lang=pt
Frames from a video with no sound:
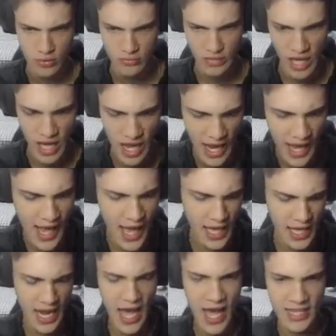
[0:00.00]
da
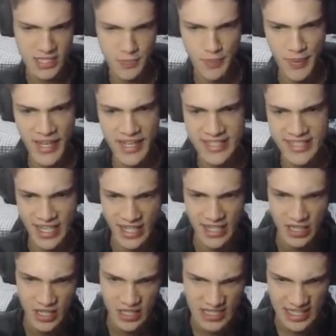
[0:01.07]

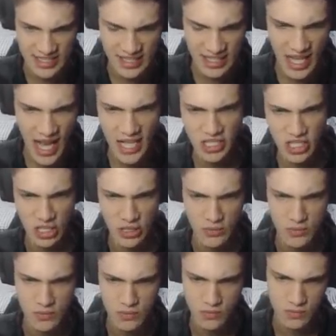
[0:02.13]
LSPD da cidade?
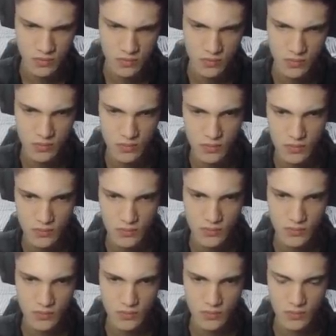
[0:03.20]

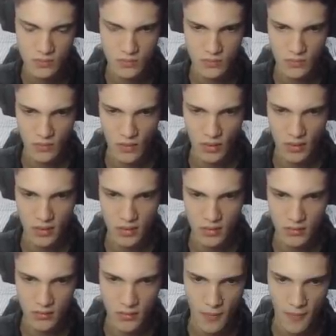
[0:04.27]
Sim, justamente.
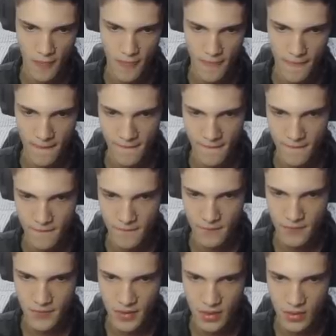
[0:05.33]
Eu preciso
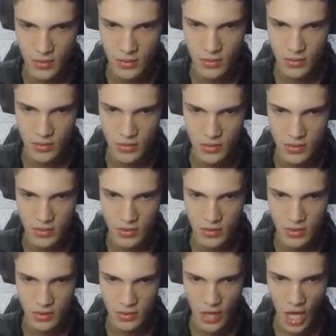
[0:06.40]
pagar algo para
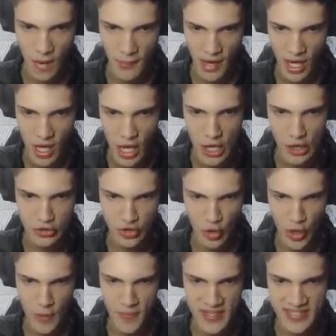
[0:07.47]
você. Calma, eu
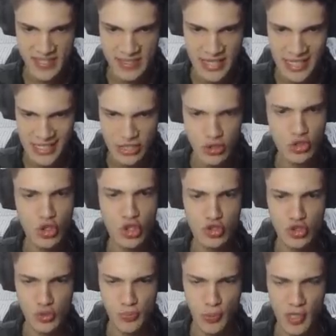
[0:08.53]
sou representante de
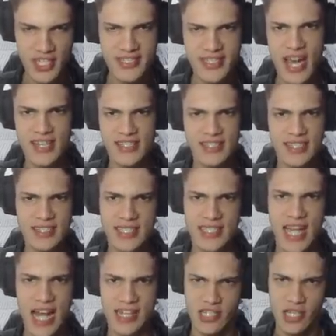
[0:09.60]
todos os policiais dessa
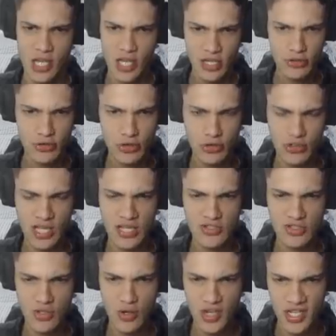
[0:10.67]
cidade e tudo que a
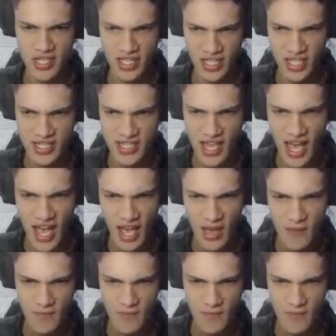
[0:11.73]
senhorita quiser,